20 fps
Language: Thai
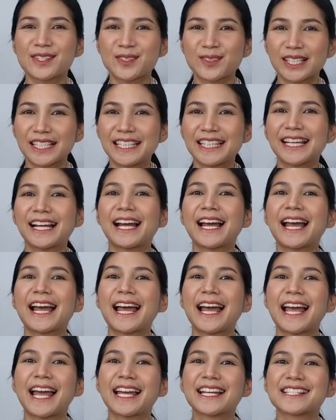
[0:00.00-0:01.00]
สวัสดี
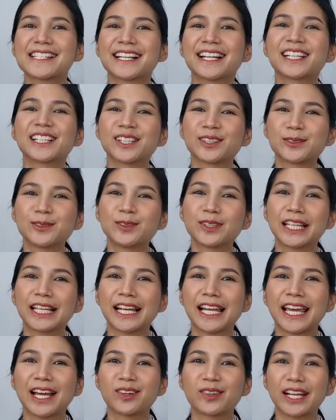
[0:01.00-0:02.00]
ค่ะเจอกันกับกุ้งอี
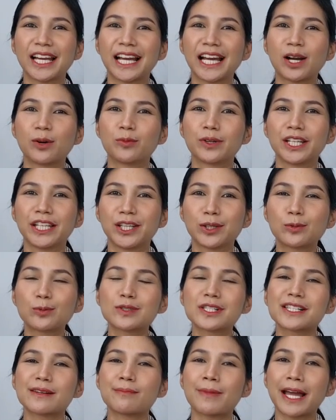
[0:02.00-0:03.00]
กแล้วนะคะ วันนี้
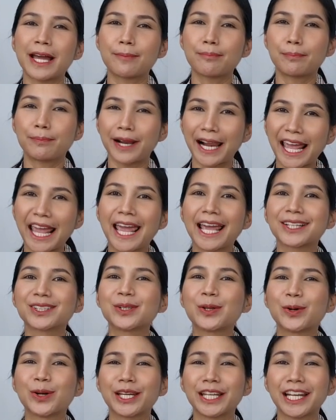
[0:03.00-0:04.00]
กุ้งจะมาแปลก
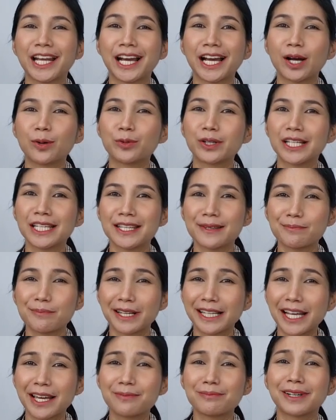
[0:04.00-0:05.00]
หน่อยนะคะ วันนี้
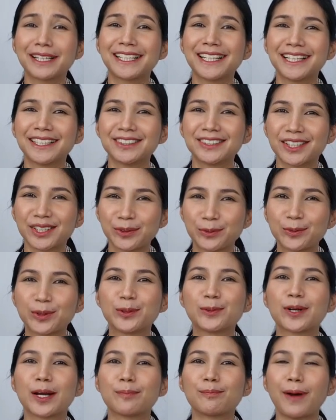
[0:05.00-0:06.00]
ไม่ได้มานั่งรี
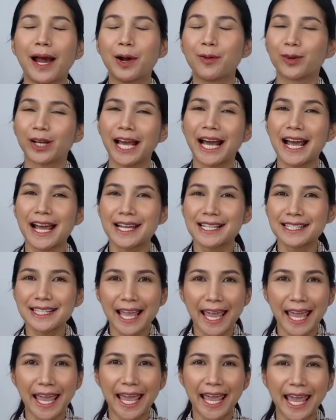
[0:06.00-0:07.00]
วิวกระเป๋านะคะ
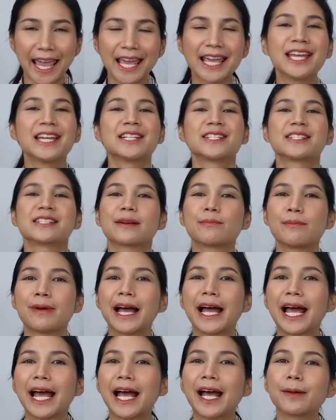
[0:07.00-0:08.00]
แต่จะ
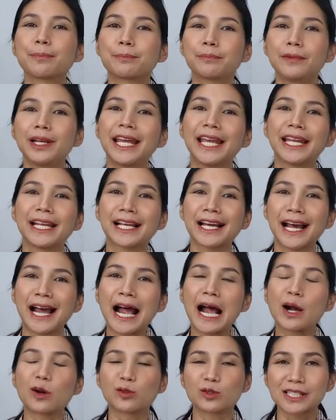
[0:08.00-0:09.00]
มาอัปเดต
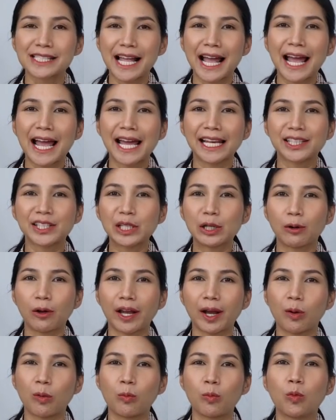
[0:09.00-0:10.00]
ข่าวสารเกี่ยว
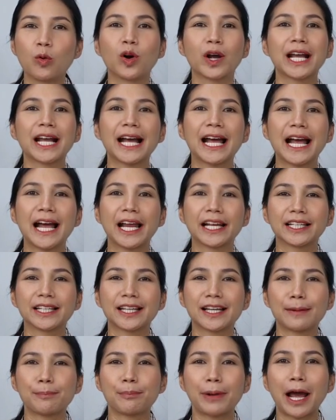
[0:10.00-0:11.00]
กับวงการ
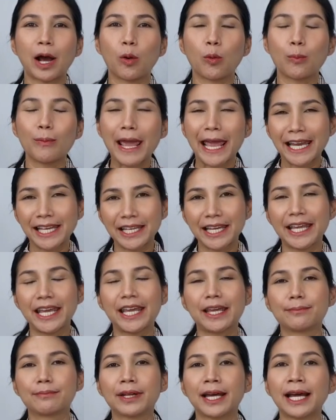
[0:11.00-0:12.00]
กระเป๋าแบรนด์เน
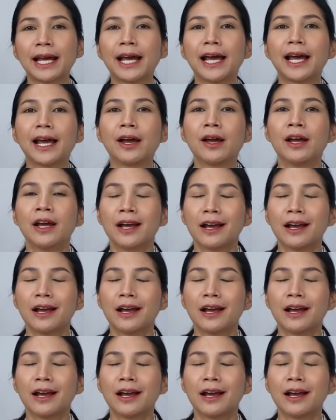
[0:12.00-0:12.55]
มนะคะ